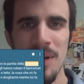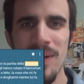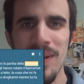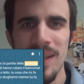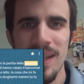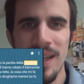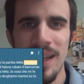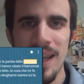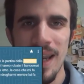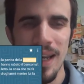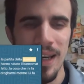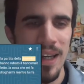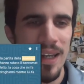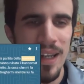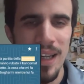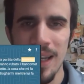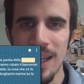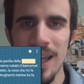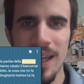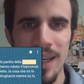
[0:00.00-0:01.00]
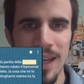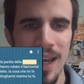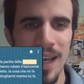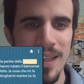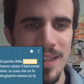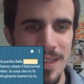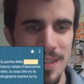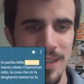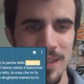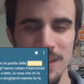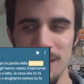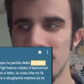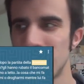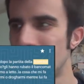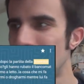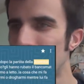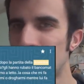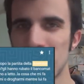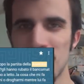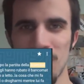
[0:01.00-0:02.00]
quasi che, che, cazzo?
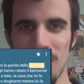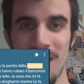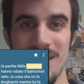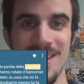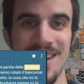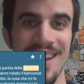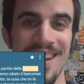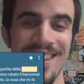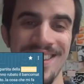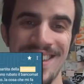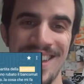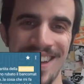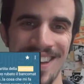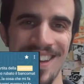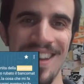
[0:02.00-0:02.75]
A 14 anni.